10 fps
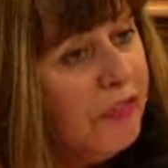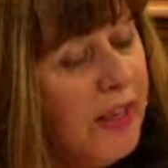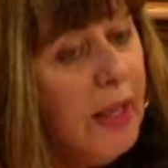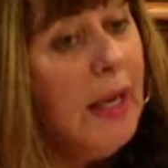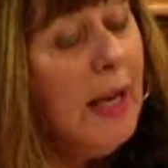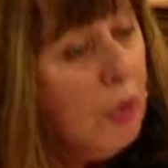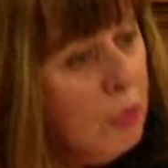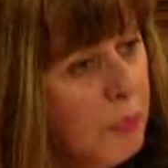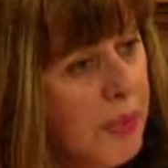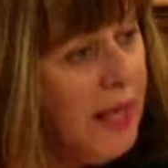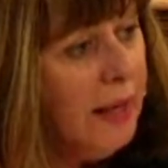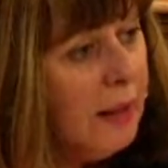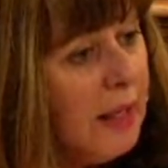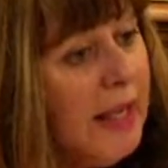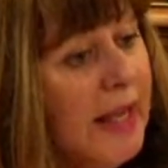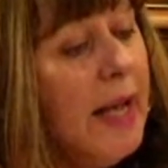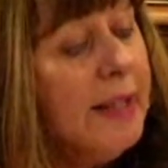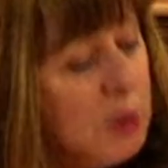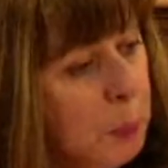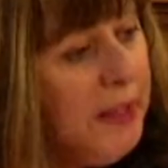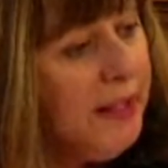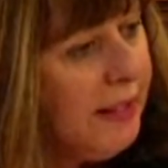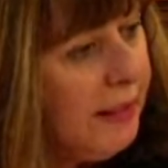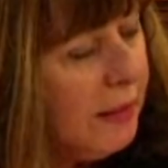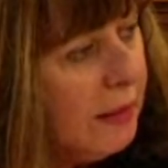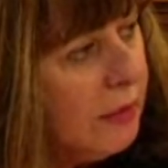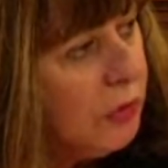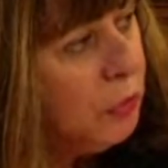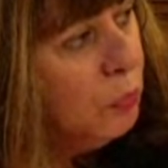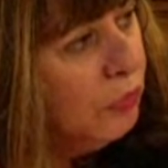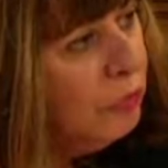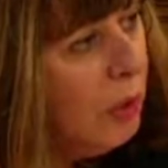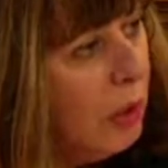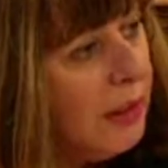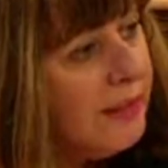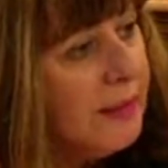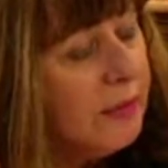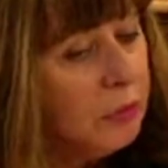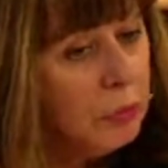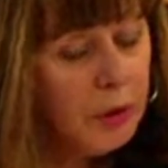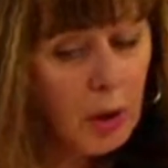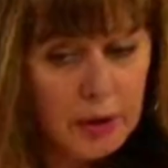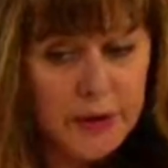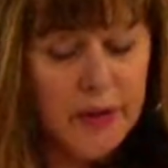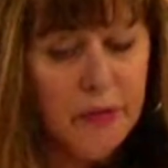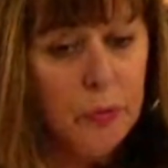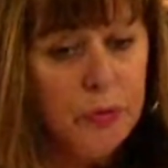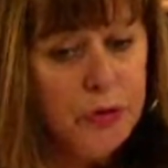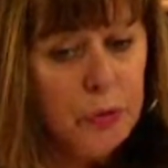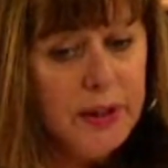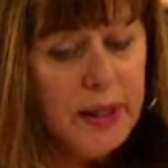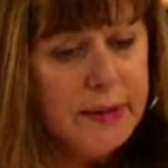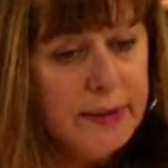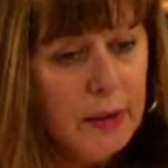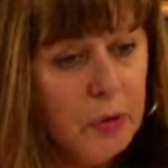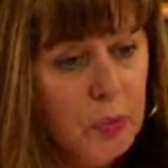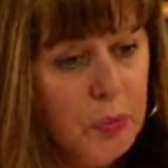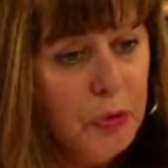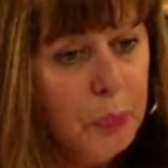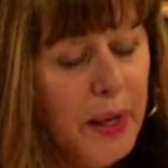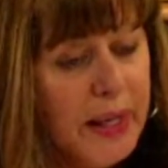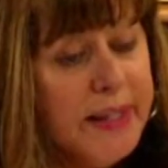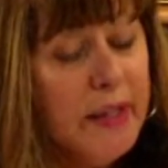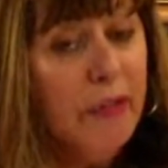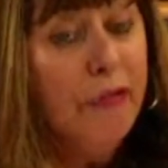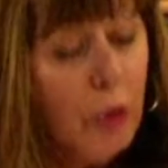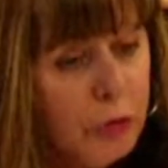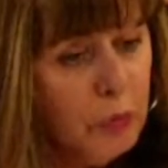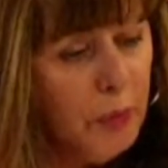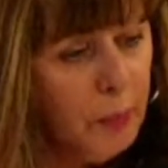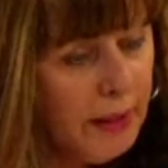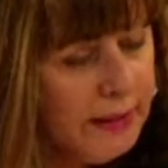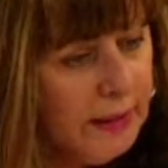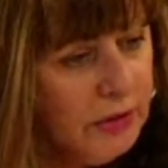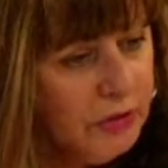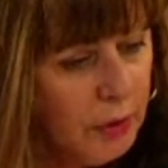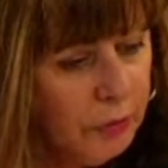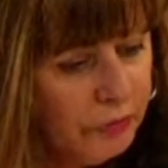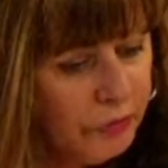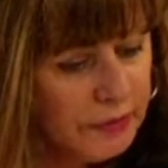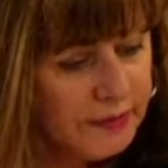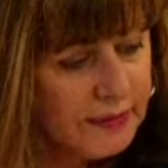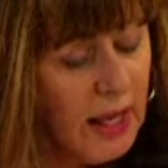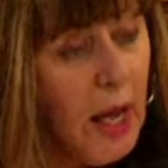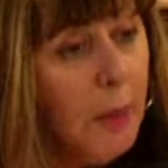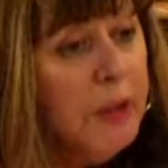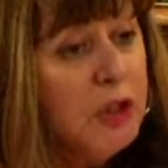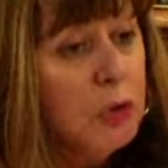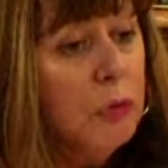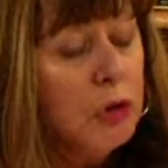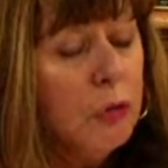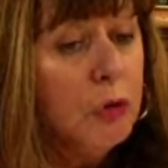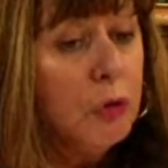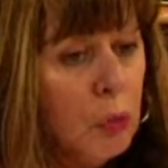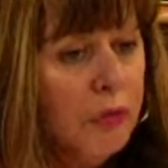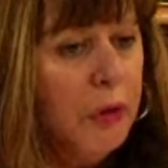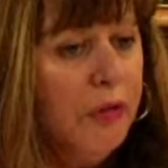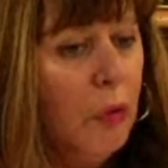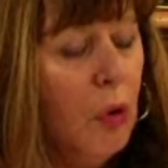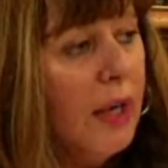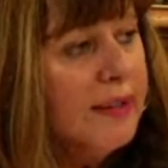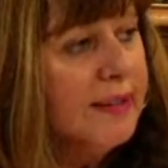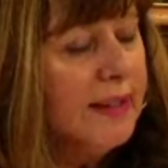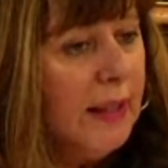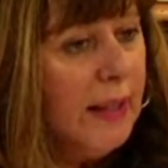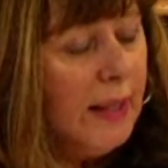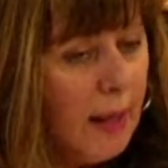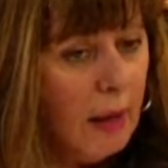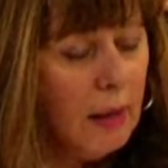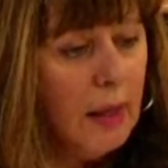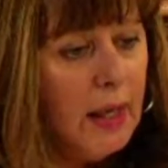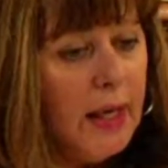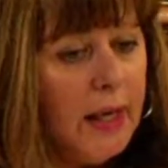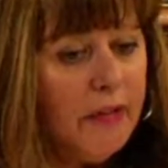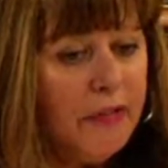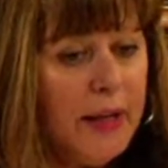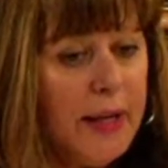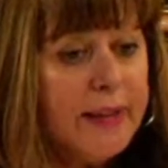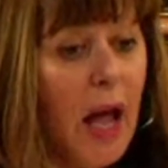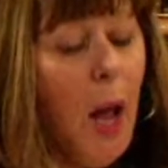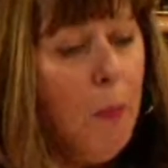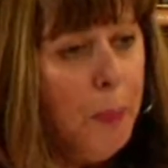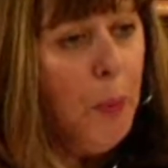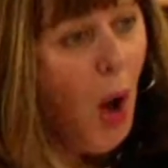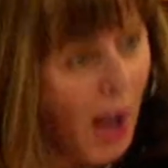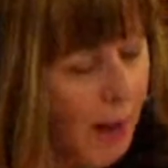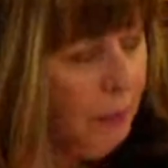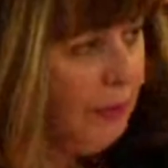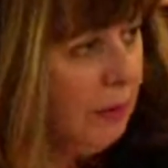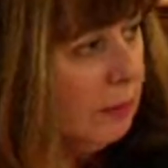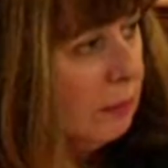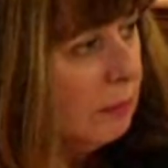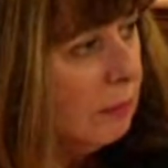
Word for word: à faire la lumière et à expliquer ce mouvement et cette grande révolution qu'a été la Commune de Paris, qui a fortement marqué l'histoire de France. Mais je trouve, qu'il faut en rester là et, être un peu humble